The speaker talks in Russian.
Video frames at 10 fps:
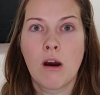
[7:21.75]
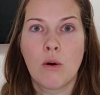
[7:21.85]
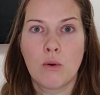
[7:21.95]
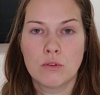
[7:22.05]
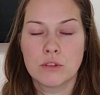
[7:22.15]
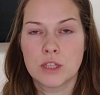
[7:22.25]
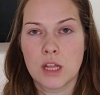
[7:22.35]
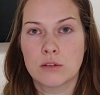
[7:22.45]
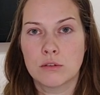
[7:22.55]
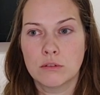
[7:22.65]
Он
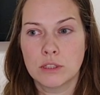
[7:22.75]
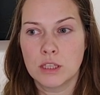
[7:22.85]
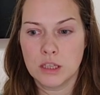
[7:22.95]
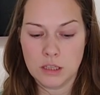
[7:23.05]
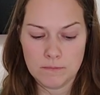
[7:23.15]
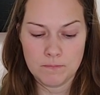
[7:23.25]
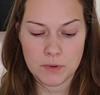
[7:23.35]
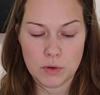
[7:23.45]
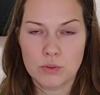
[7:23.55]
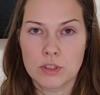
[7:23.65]
стал тонкий,
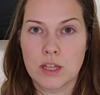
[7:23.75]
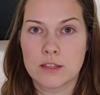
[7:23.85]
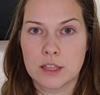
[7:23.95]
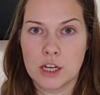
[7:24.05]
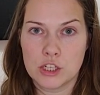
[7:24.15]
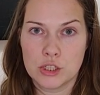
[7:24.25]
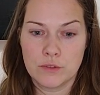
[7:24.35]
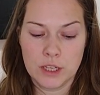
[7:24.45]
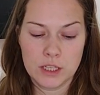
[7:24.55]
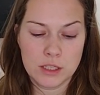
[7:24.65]
он стал страшно
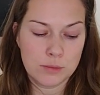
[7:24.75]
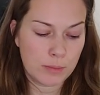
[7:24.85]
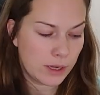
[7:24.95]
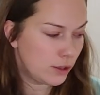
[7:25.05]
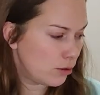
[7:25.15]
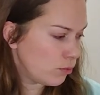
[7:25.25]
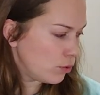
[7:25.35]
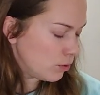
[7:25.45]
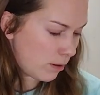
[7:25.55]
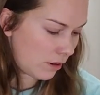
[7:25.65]
выглядеть, поэтому
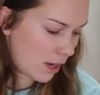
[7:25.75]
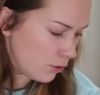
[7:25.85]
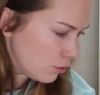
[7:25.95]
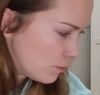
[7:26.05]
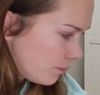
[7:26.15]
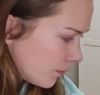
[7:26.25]
избавляюсь.